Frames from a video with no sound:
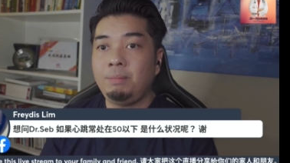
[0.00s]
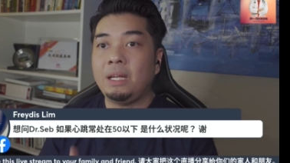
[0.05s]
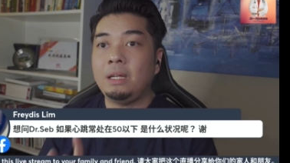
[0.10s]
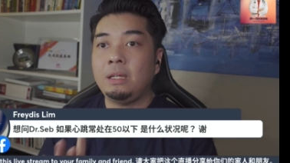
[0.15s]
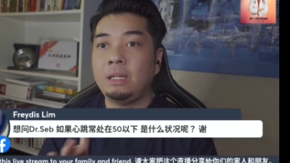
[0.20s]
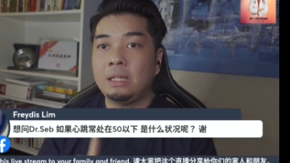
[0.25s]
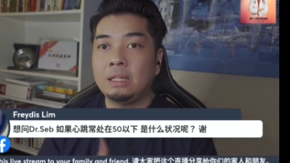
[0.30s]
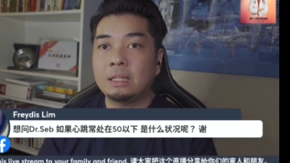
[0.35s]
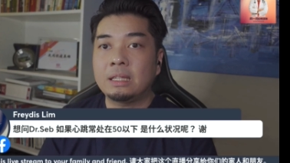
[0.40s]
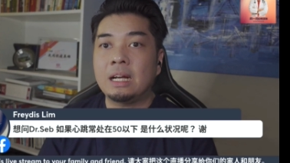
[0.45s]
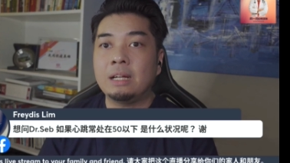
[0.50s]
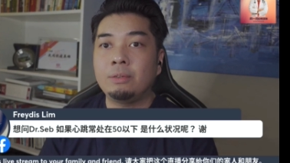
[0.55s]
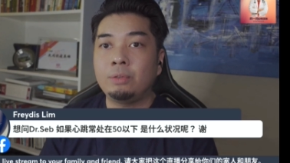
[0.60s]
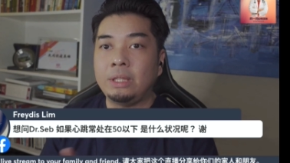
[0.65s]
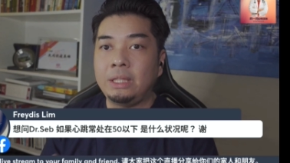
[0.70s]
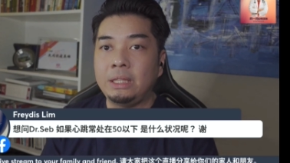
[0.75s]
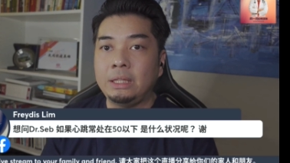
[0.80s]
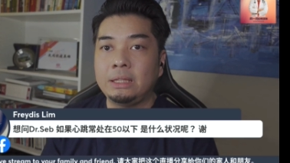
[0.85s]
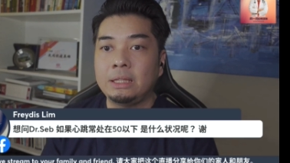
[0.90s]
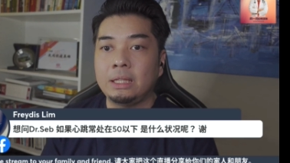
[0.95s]
立刻看和
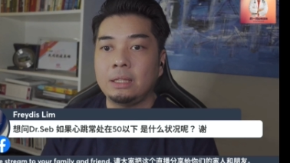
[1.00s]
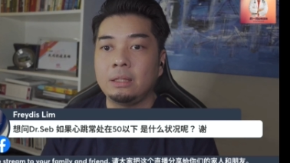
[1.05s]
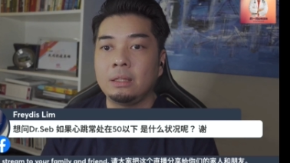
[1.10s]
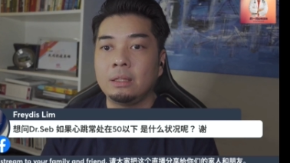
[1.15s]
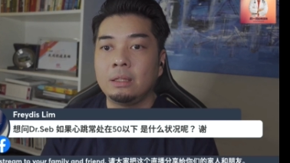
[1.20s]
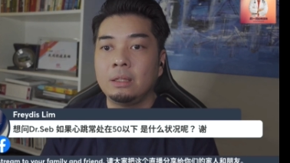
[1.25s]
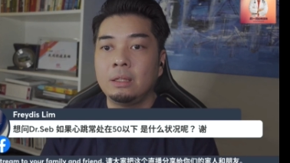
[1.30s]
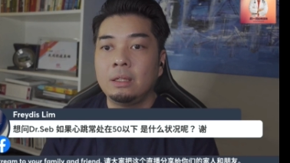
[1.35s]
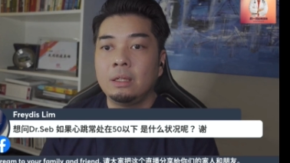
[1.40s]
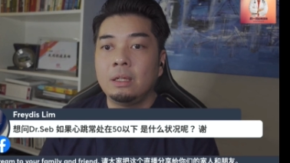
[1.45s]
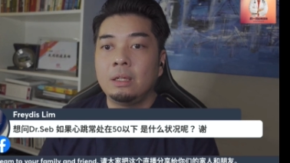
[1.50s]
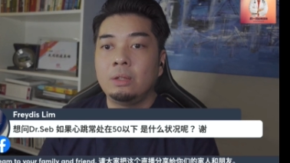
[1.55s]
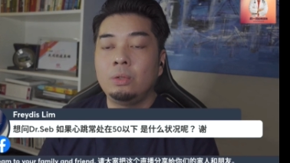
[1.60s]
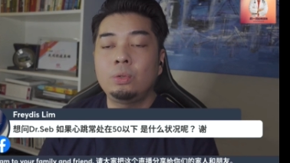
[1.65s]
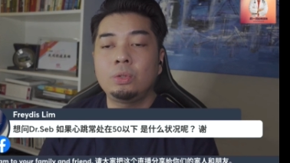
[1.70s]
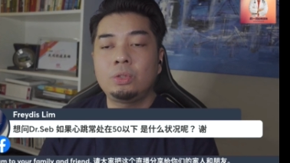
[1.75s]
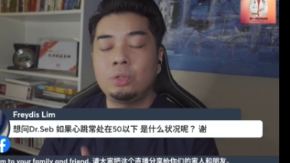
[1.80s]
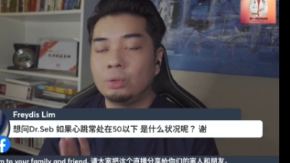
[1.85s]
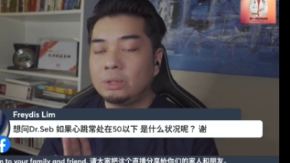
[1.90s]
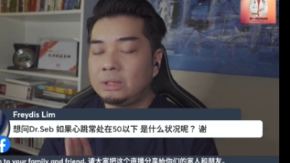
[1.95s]
医生。如
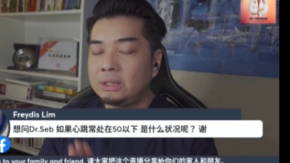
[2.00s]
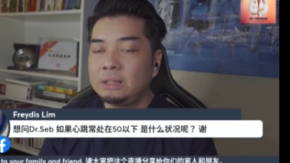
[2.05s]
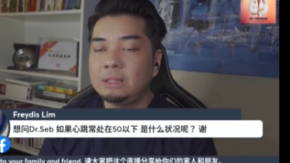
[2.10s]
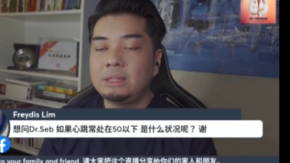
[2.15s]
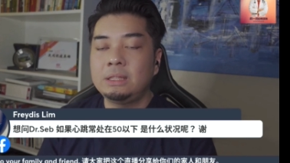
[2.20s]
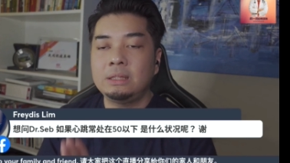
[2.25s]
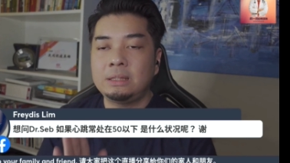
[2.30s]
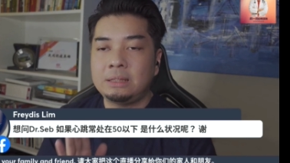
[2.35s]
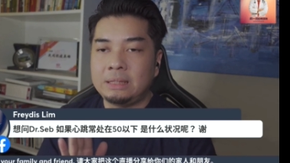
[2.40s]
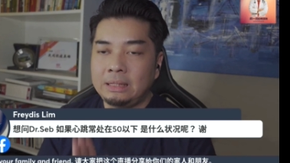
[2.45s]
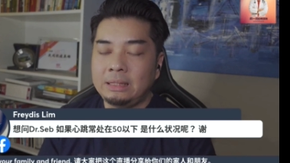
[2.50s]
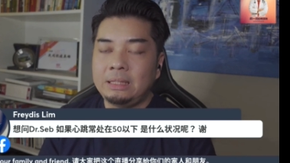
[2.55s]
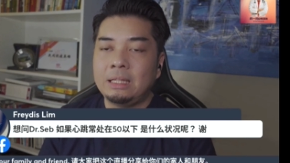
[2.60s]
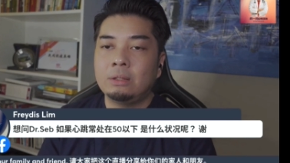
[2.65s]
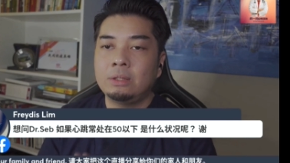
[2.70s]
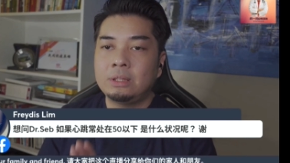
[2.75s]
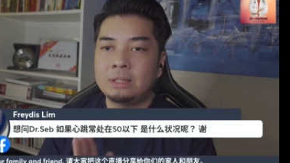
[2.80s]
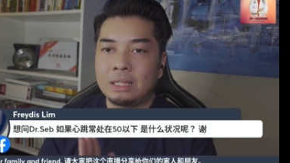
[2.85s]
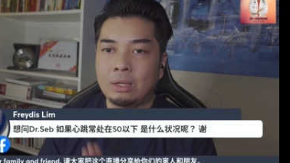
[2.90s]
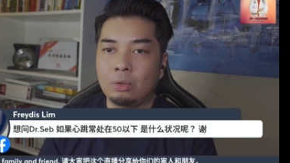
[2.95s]
总之是心跳
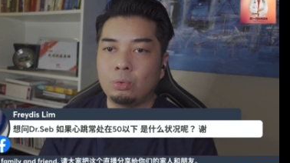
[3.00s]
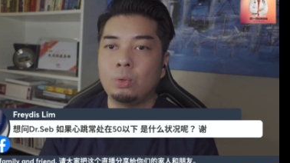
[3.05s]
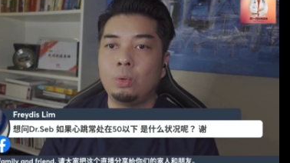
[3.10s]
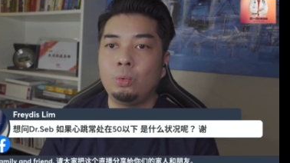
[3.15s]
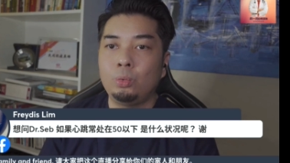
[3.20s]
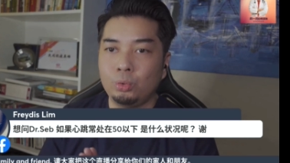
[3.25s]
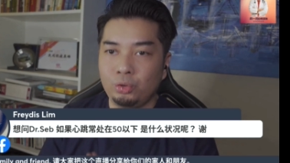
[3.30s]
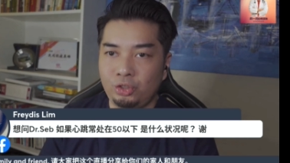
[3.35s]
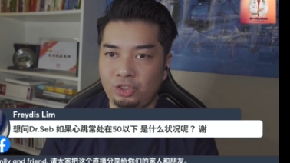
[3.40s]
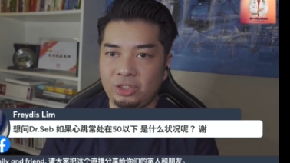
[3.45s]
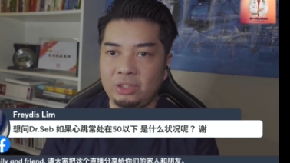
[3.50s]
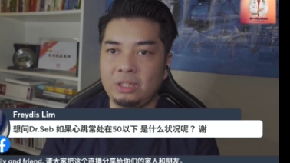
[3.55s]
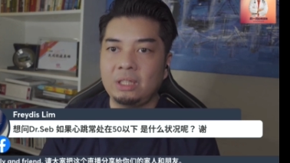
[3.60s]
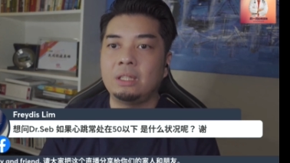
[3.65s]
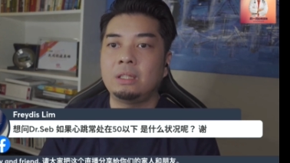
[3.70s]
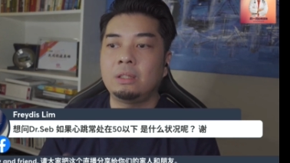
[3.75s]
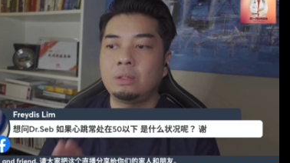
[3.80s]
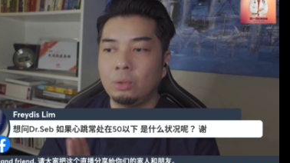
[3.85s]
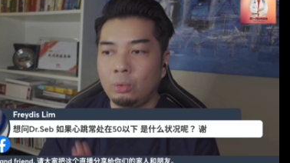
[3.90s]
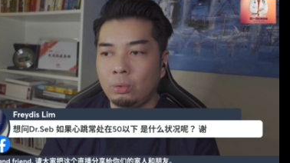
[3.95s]
少过五十
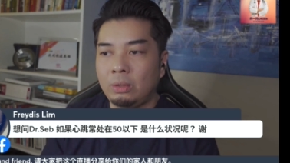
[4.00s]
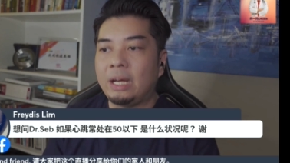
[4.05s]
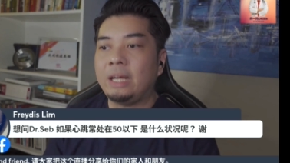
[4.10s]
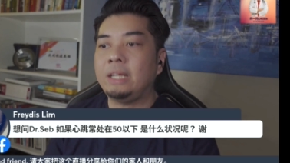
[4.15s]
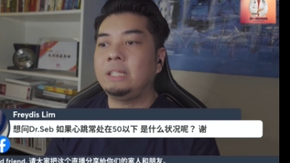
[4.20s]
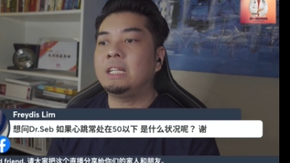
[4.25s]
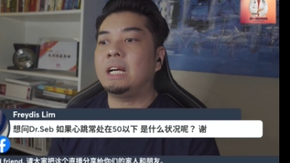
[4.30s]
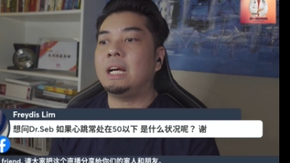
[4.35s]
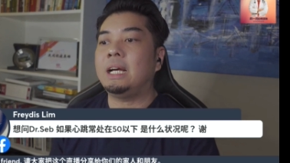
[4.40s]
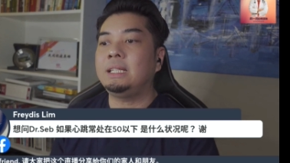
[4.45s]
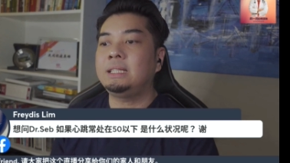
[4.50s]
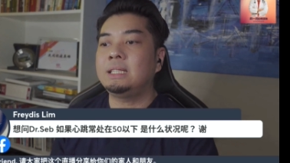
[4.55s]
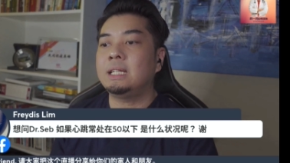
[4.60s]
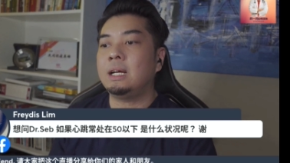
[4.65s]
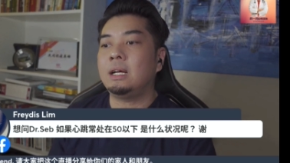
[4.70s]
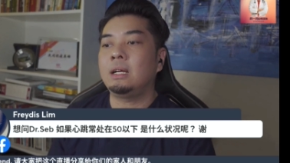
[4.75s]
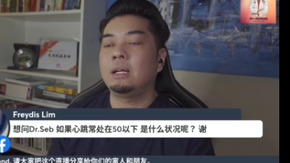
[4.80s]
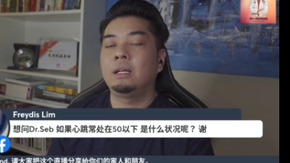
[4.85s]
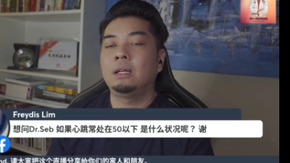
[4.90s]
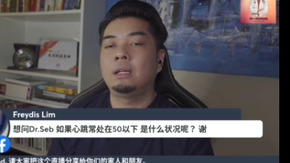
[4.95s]
的都来查一
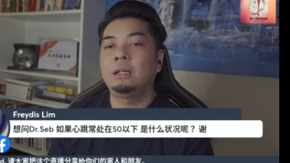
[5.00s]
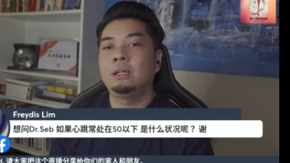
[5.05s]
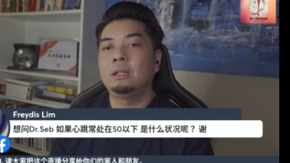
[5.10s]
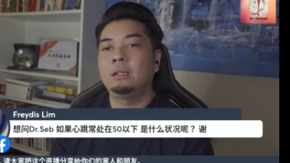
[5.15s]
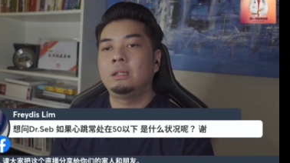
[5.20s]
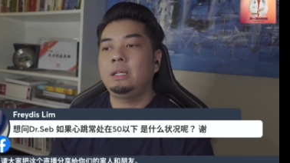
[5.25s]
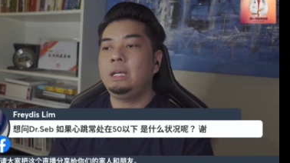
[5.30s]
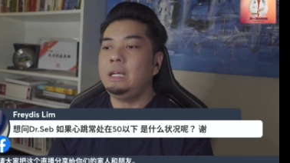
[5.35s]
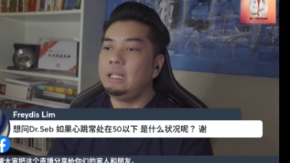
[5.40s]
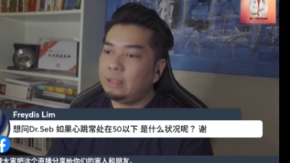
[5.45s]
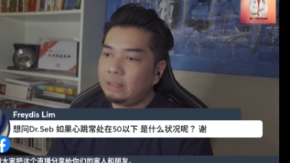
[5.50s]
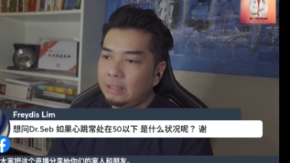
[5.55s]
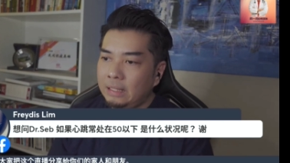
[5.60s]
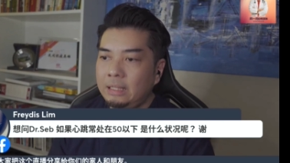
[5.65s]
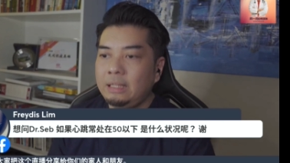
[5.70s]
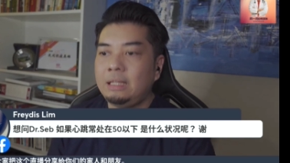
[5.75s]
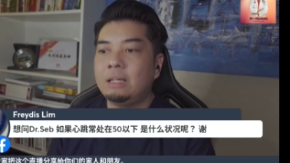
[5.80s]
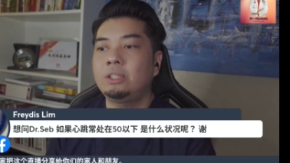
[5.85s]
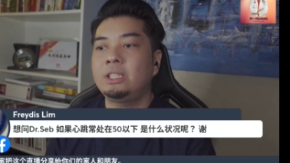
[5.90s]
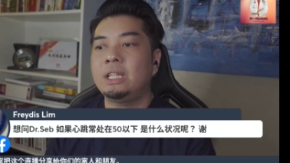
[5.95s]
查，一
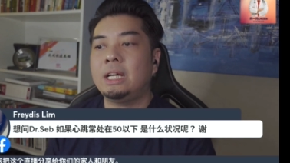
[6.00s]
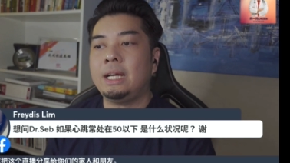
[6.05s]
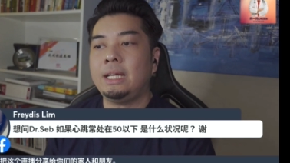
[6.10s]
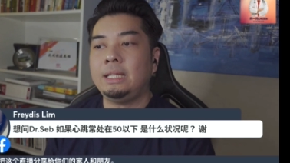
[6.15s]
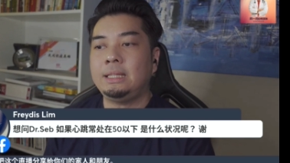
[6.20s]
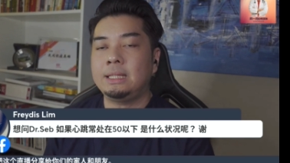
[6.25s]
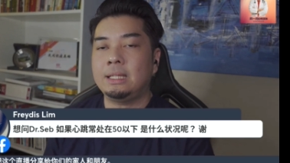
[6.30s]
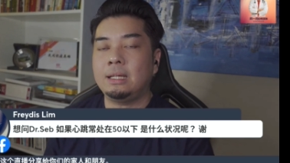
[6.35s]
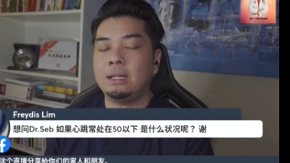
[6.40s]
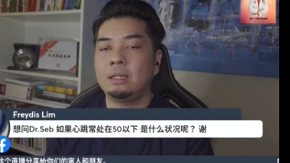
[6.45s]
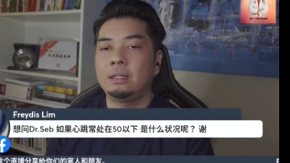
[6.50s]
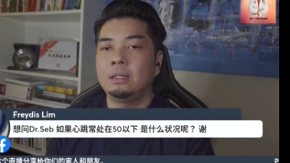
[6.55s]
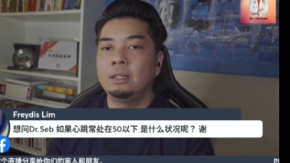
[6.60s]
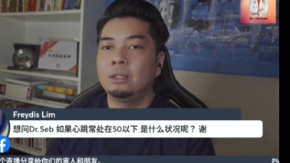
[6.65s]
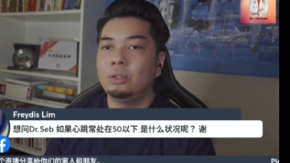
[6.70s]
定要查一查。